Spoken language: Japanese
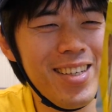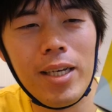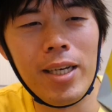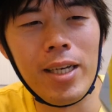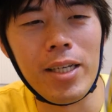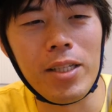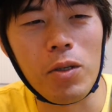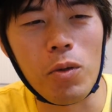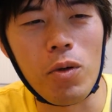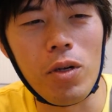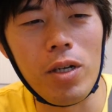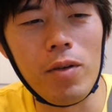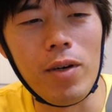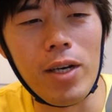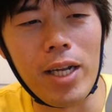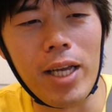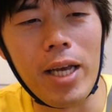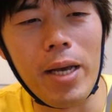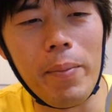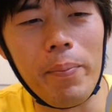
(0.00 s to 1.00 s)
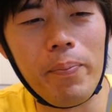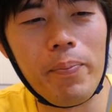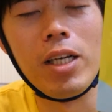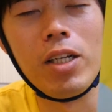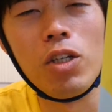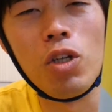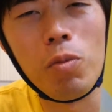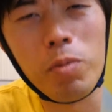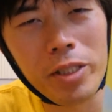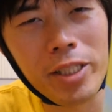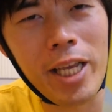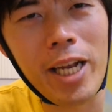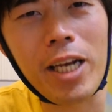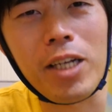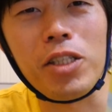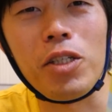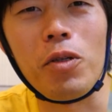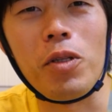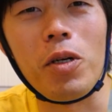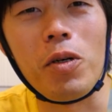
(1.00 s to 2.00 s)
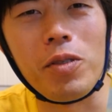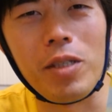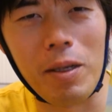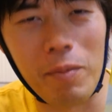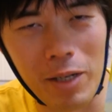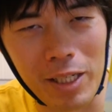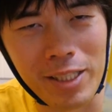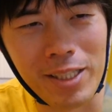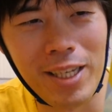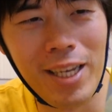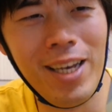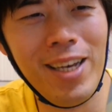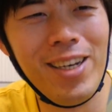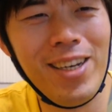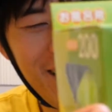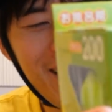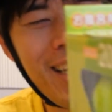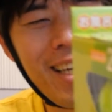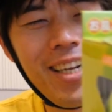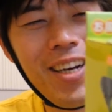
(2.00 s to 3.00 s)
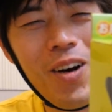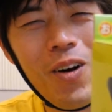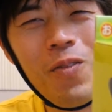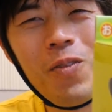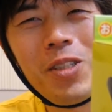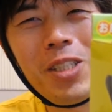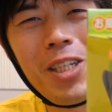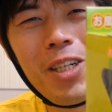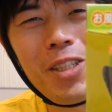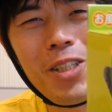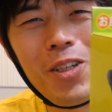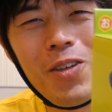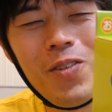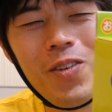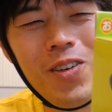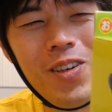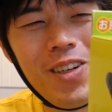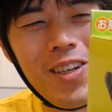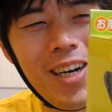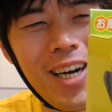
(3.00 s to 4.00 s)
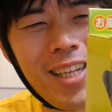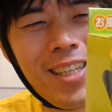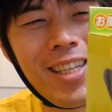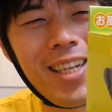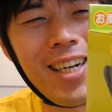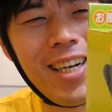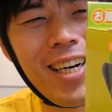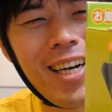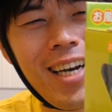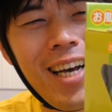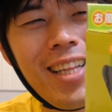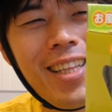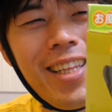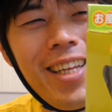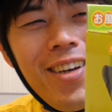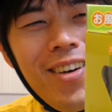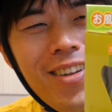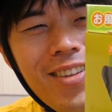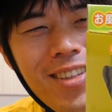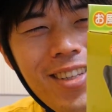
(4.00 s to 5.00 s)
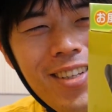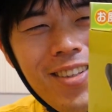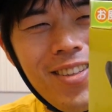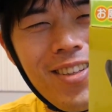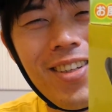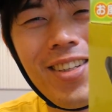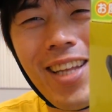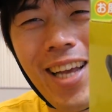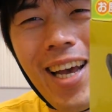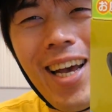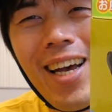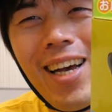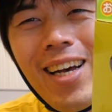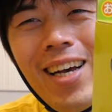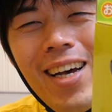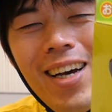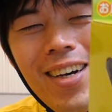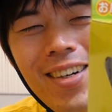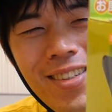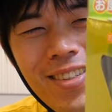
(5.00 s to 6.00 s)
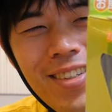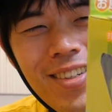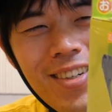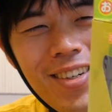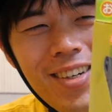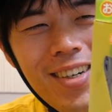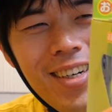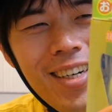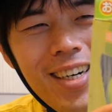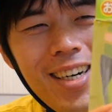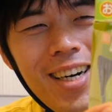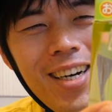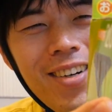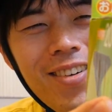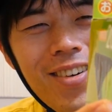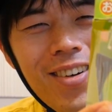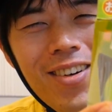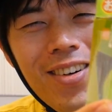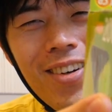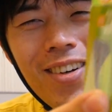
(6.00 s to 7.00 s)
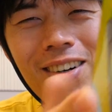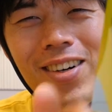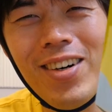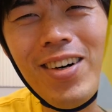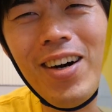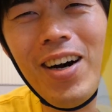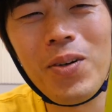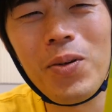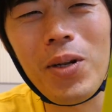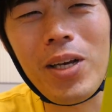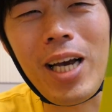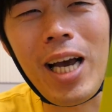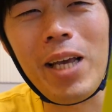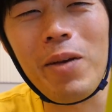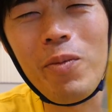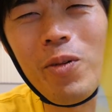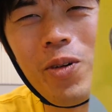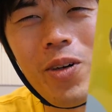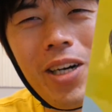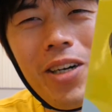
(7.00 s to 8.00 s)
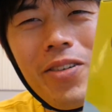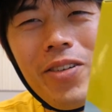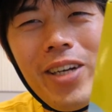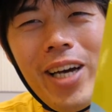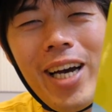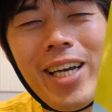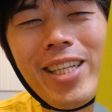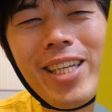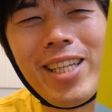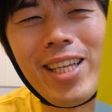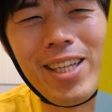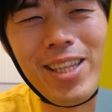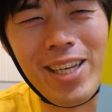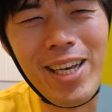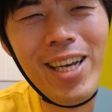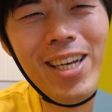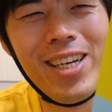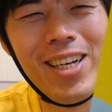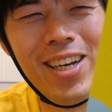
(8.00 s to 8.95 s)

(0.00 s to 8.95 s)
えーと、これはね、ノブセレクションでございます。なんかね、面白そうもんあったら買ってよって言っといて。うん。あのー、これ買い物カゴに入ってたんで、